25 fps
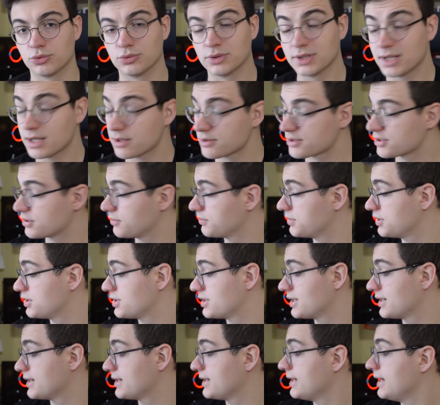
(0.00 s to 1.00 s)
Ja
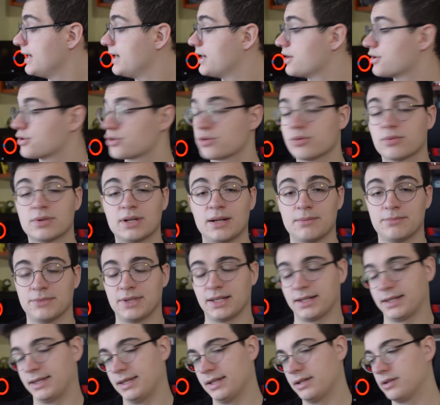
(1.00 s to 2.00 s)
osobiście szukam
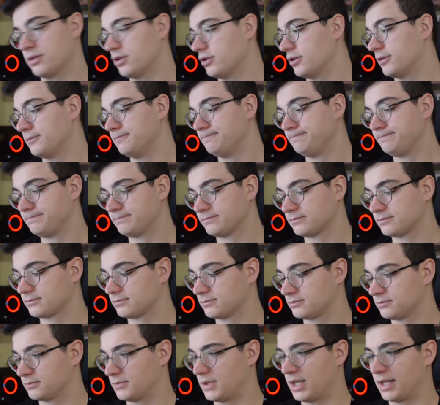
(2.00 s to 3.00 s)
takiego
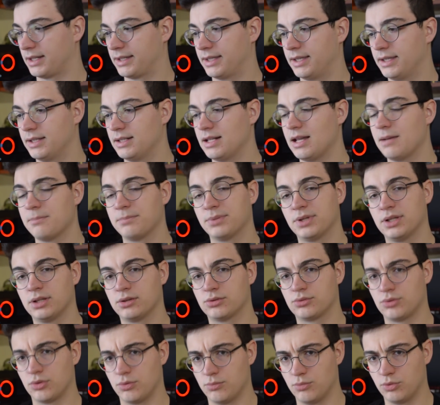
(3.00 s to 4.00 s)
takiej lampki,
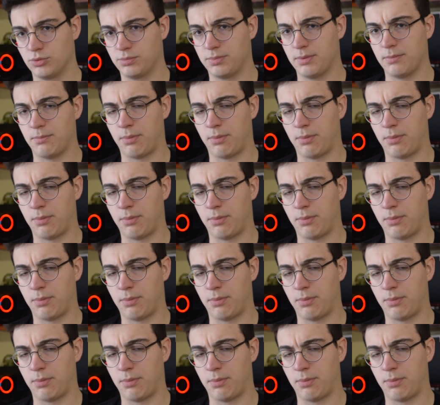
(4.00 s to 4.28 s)
którą mógłbym